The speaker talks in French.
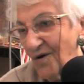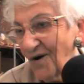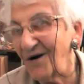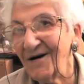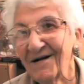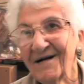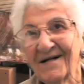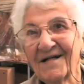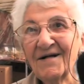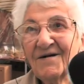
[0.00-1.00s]
Bah, pourquoi
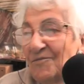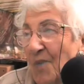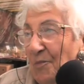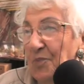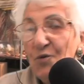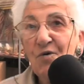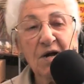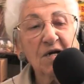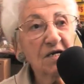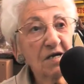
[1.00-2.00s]
bah, pourquoi
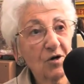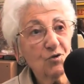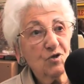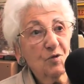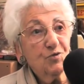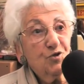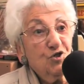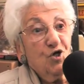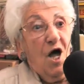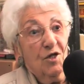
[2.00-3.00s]
elle, ressemble
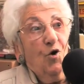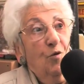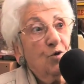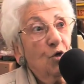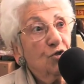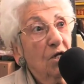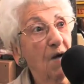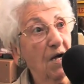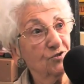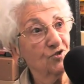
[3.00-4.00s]
déjà à un homme quand elle
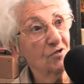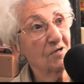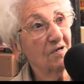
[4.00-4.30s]
marche